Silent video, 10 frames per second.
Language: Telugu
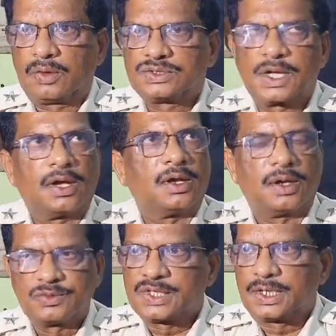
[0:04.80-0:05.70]
నమస్కారం
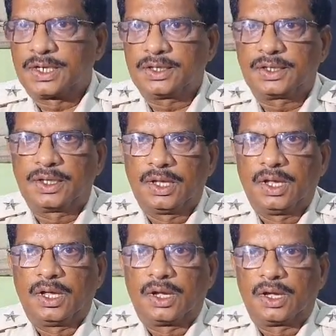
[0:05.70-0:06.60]
నమస్తే అండి
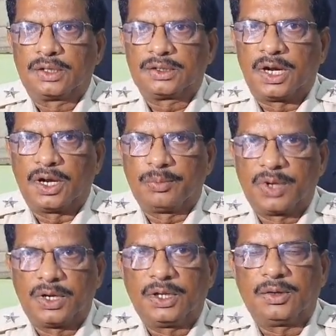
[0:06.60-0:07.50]

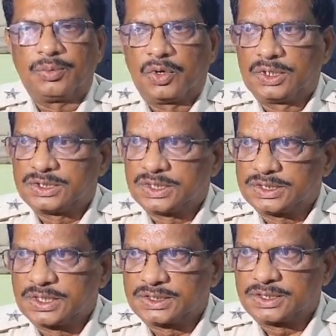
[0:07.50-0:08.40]
తాడేపల్లి పోలీస్
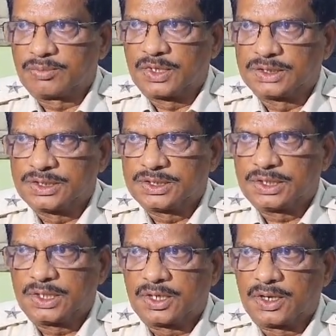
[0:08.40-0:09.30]
స్టేషన్కి సంబంధించి
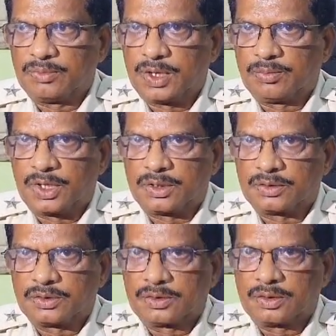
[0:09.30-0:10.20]
క్రైమ్ నెంబర్
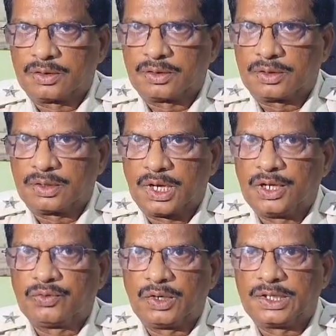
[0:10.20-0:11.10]

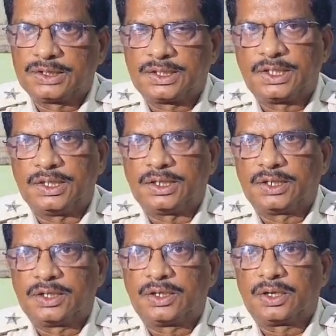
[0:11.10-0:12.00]
నైన్ ట్వంటీ త్రీ
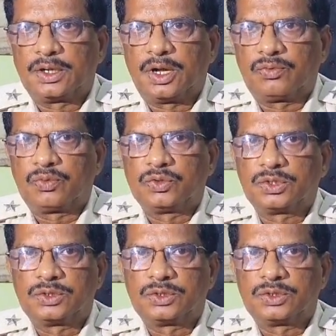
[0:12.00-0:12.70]
ఆఫ్ టూ